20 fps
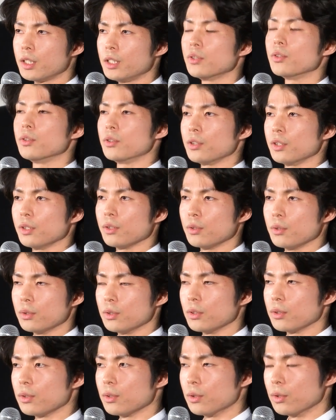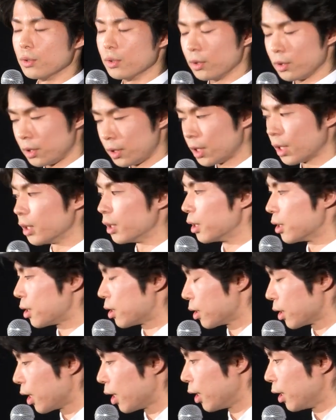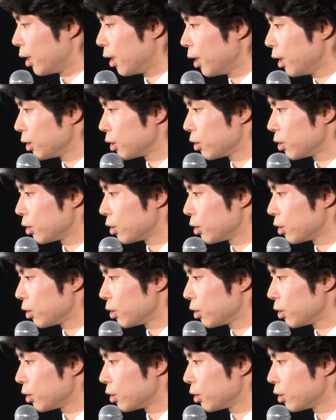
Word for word: 火の鳥を踊ったんですが